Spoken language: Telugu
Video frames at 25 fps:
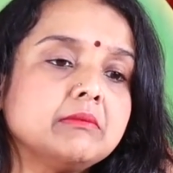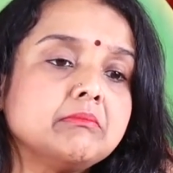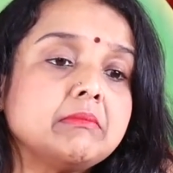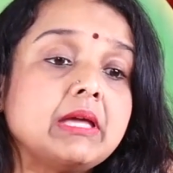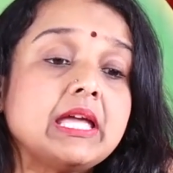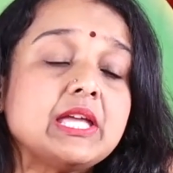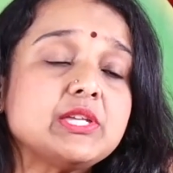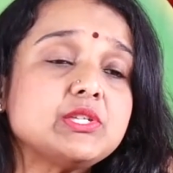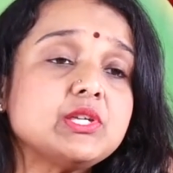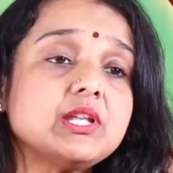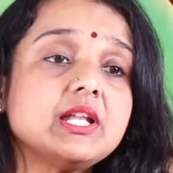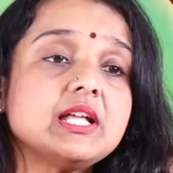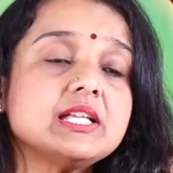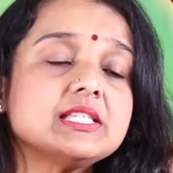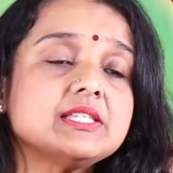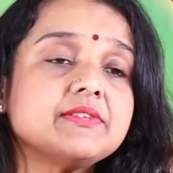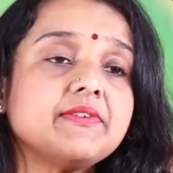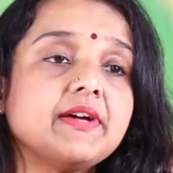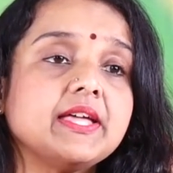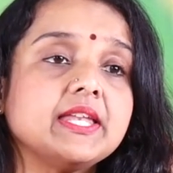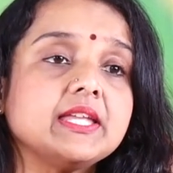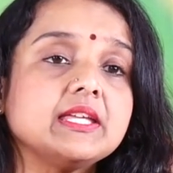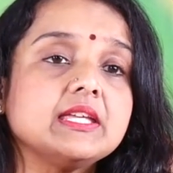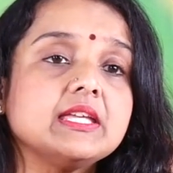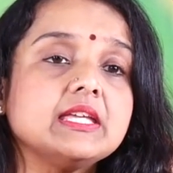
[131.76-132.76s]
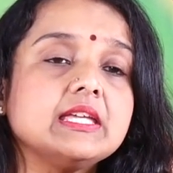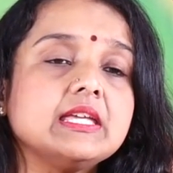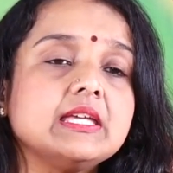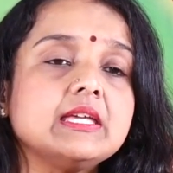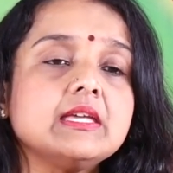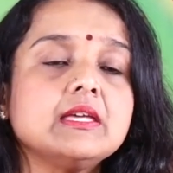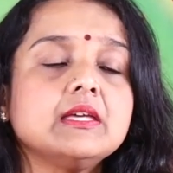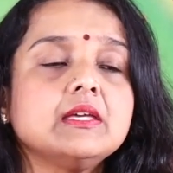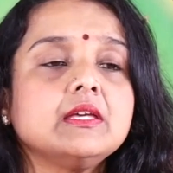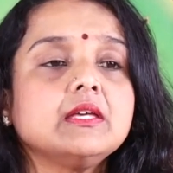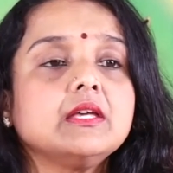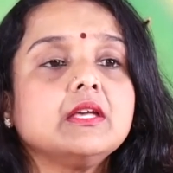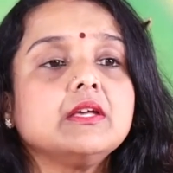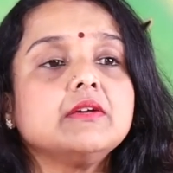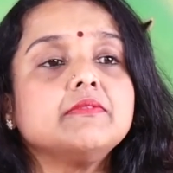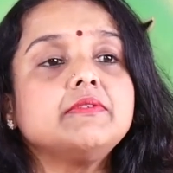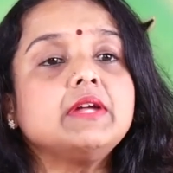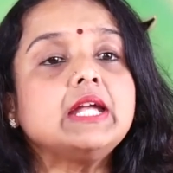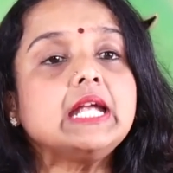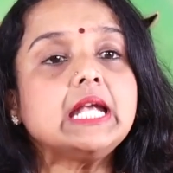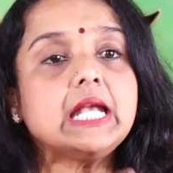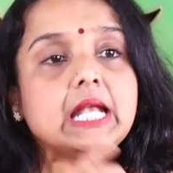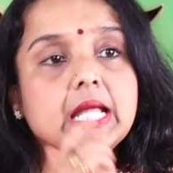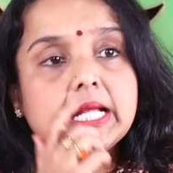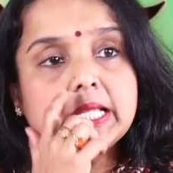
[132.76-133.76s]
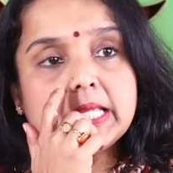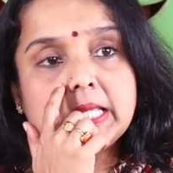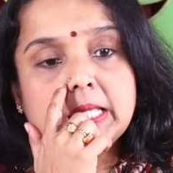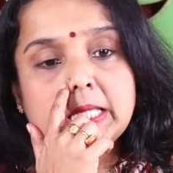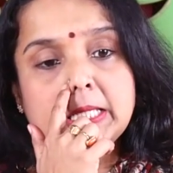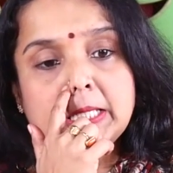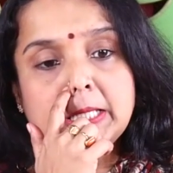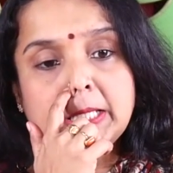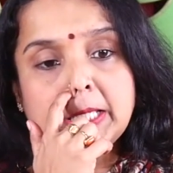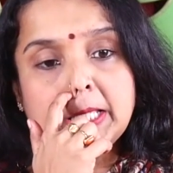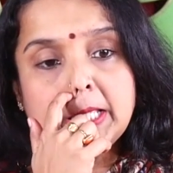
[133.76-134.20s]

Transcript: మేషరాశి వారికి వీళ్ళకి